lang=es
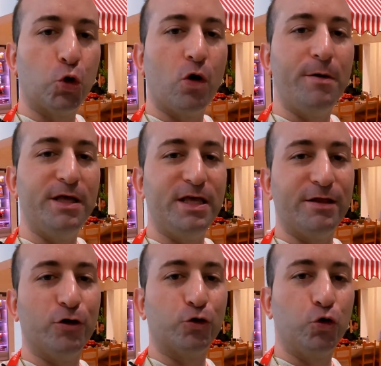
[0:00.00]
9 y
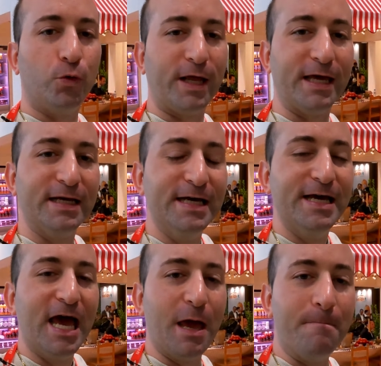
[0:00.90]
10 de octubre
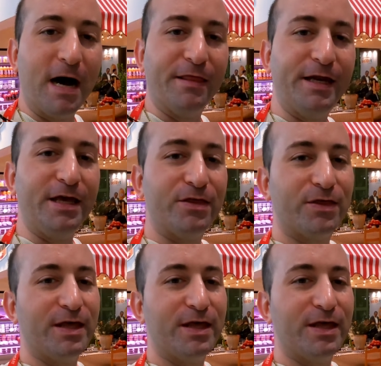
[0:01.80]
en Madrid.